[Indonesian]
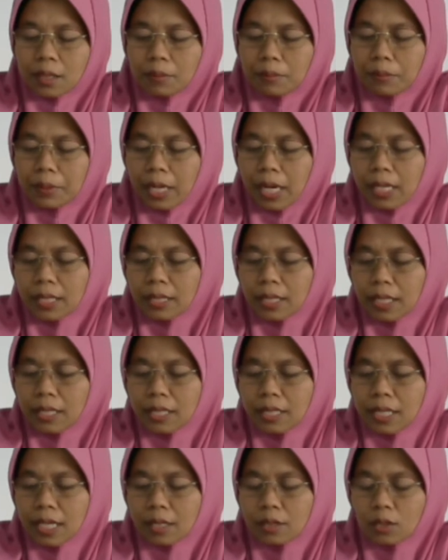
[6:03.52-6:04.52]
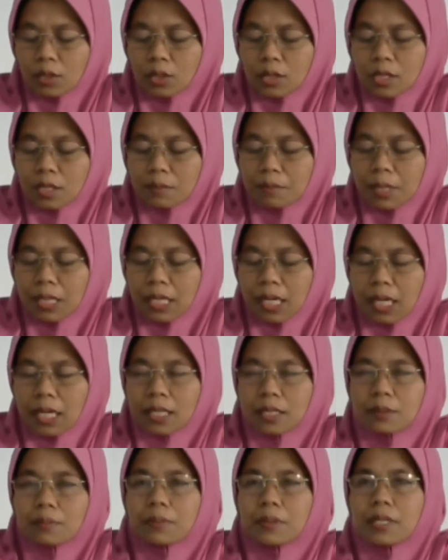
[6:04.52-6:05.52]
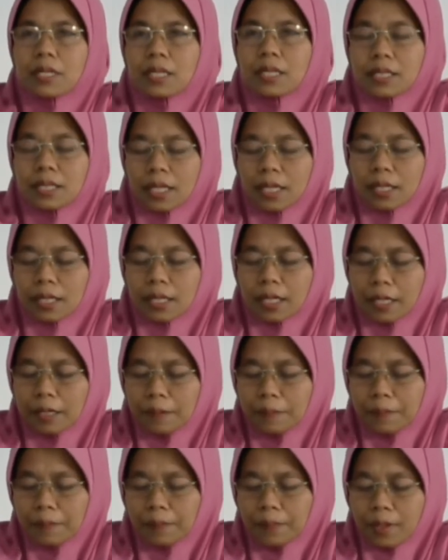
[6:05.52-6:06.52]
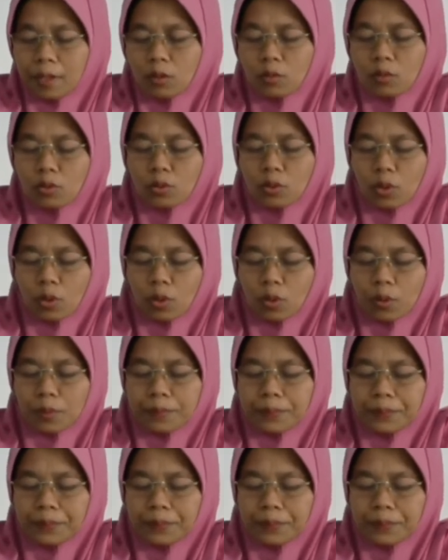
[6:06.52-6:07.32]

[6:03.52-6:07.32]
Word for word: Mi'atan satus minal ibili saking unta.